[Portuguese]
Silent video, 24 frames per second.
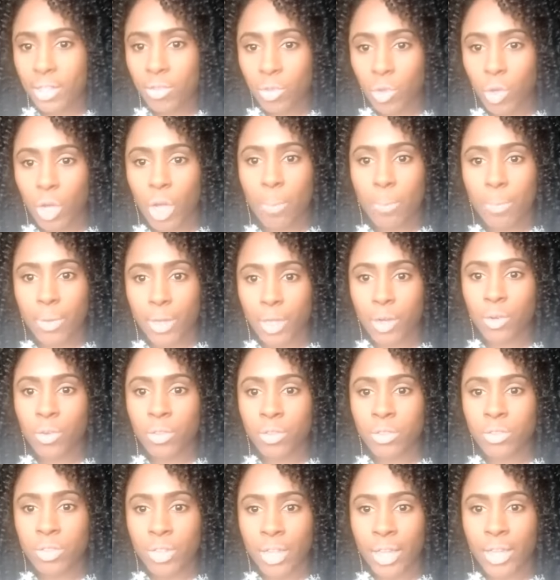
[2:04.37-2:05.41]
cabelo,
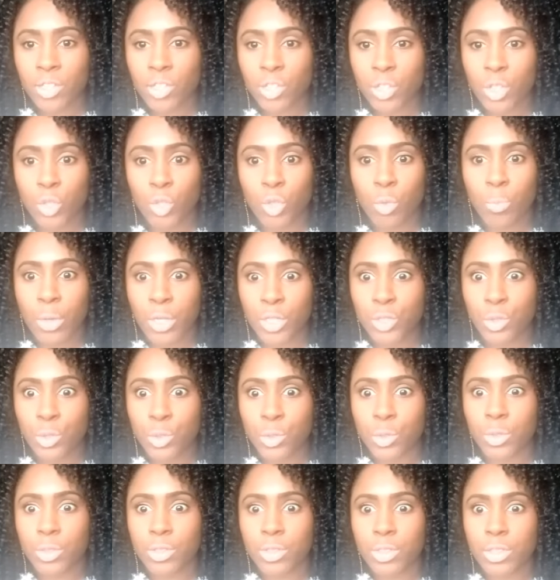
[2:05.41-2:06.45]
né? Te deixou bem
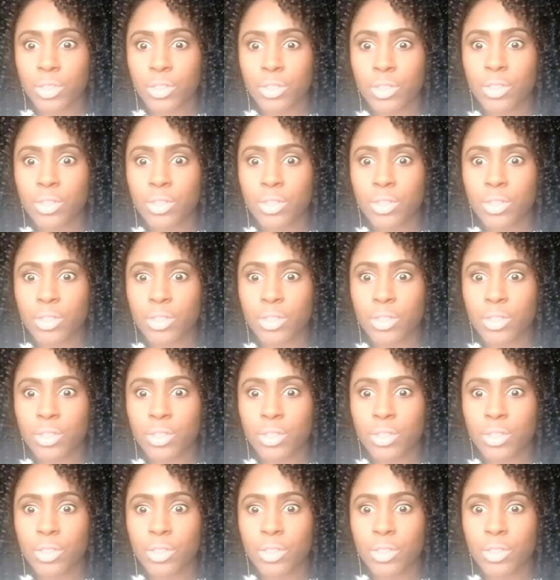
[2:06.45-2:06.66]
escrota.